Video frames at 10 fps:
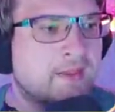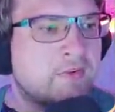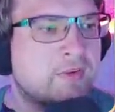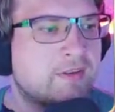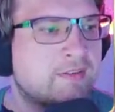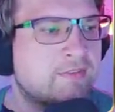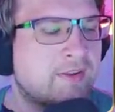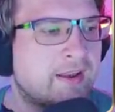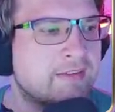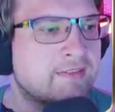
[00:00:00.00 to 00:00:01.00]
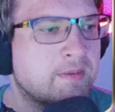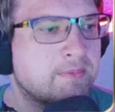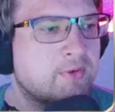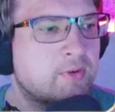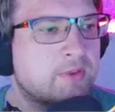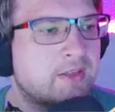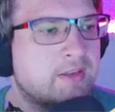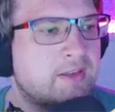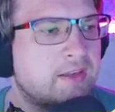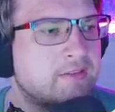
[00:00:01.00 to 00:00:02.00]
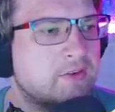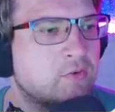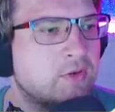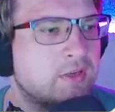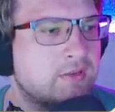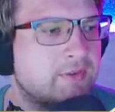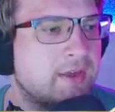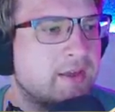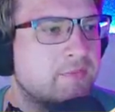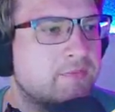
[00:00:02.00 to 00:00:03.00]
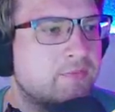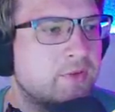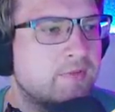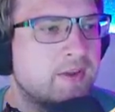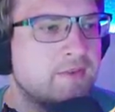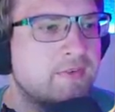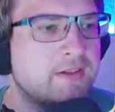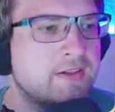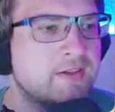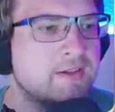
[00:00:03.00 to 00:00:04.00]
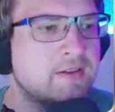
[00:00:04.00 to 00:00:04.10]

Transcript: dadurch, dass es verlangsamt, komme ich in der Sekunde nicht weg, wo ich weg will.